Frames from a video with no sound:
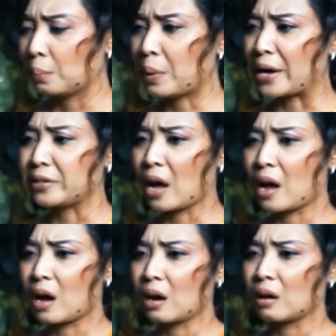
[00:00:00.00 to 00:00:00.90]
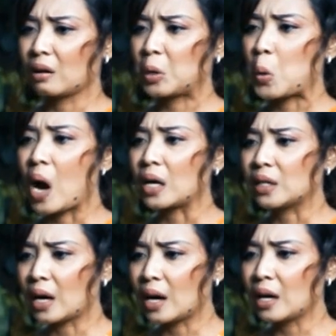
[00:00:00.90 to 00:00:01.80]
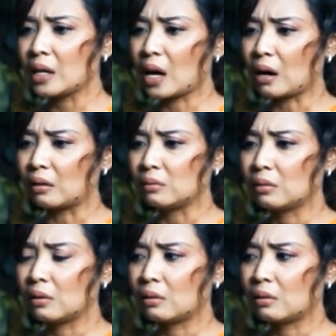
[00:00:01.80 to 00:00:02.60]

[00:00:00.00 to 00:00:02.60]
banyak keluarga yang